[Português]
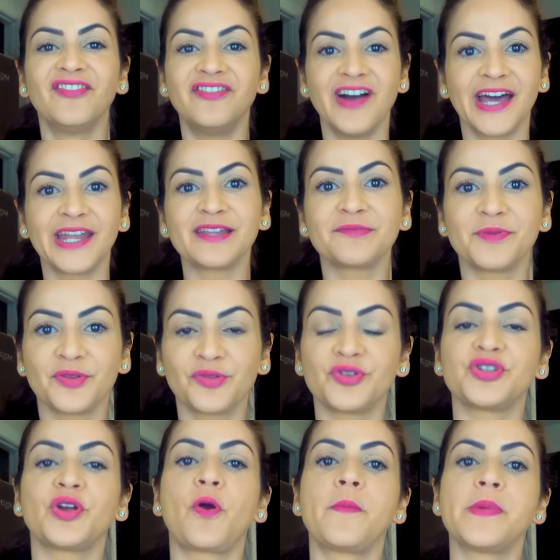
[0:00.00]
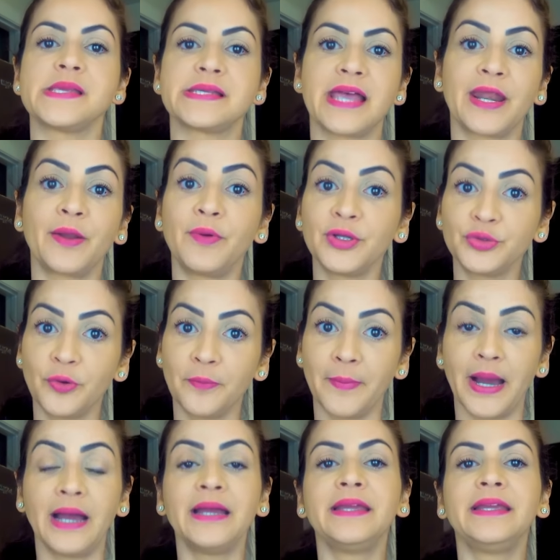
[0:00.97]
Várias pessoas já começaram a
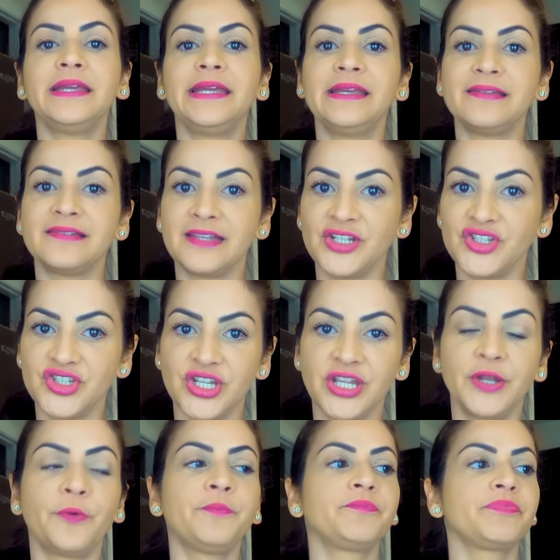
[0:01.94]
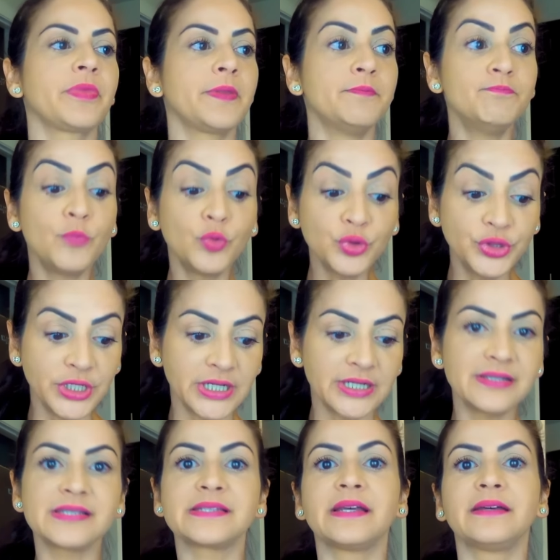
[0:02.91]
tomar, sentiram
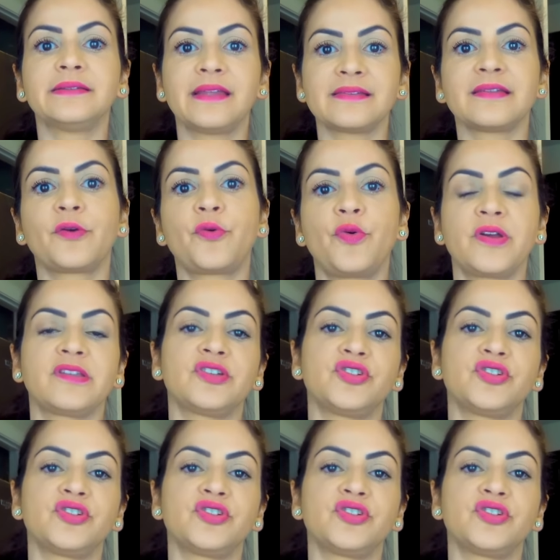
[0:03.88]
mudança nessa coisa